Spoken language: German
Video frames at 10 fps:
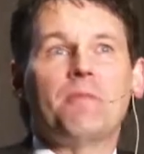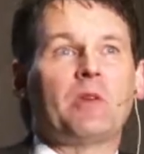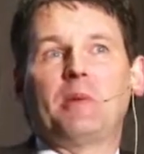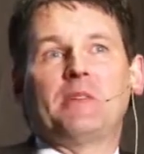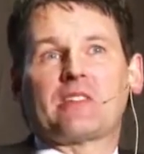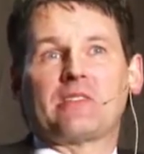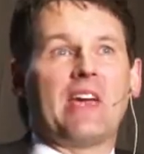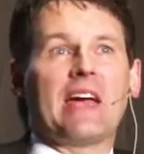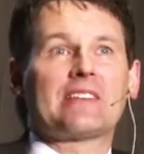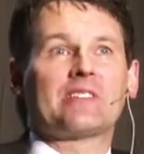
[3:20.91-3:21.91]
Ich bin das
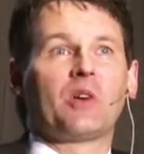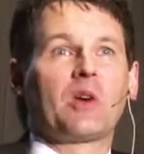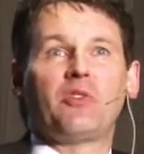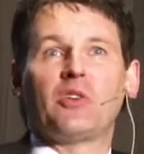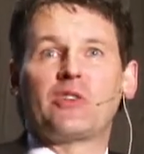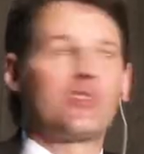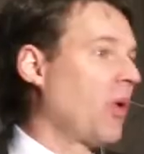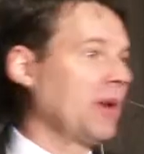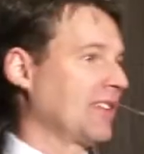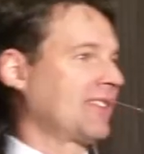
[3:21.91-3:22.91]
Werkzeug von Zeus.